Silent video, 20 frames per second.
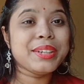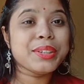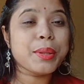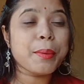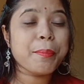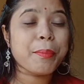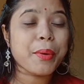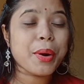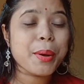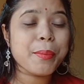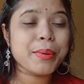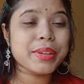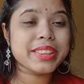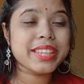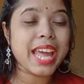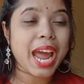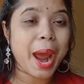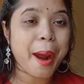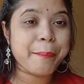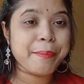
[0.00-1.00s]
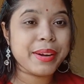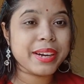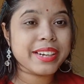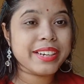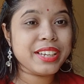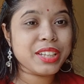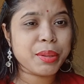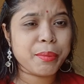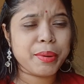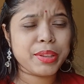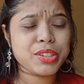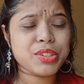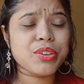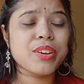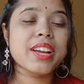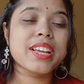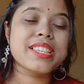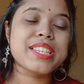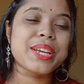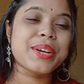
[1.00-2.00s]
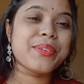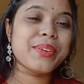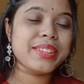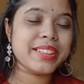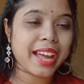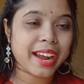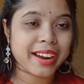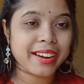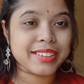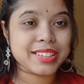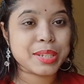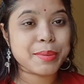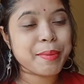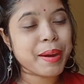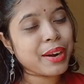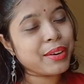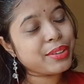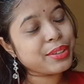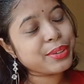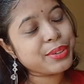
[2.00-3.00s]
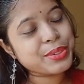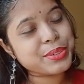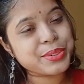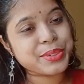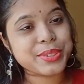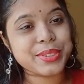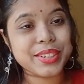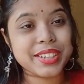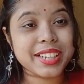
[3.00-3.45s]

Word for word: তো পরবর্তী আপডেট নিয়ে তোমাদের সঙ্গে শীঘ্রই দেখা হচ্ছে ভালো থেকো সুস্থ